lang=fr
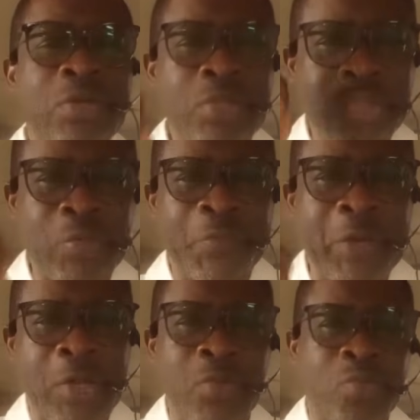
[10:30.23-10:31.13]
je
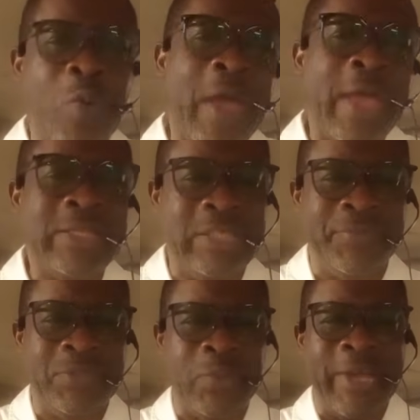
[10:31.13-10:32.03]
ferai de toi un
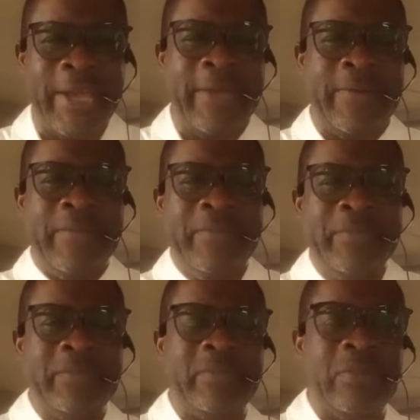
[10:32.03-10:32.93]
divisionnaire.
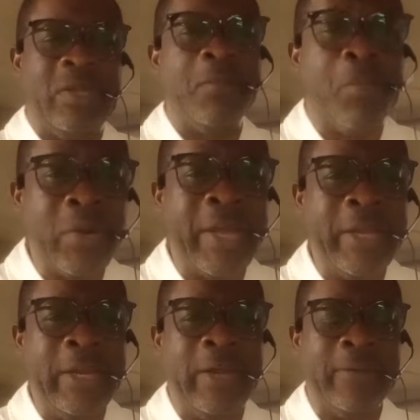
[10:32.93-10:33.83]
Mbonda,
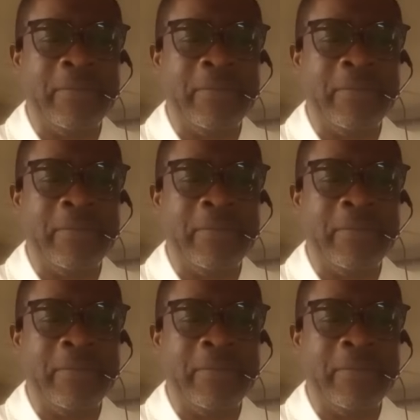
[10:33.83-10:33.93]
il est là.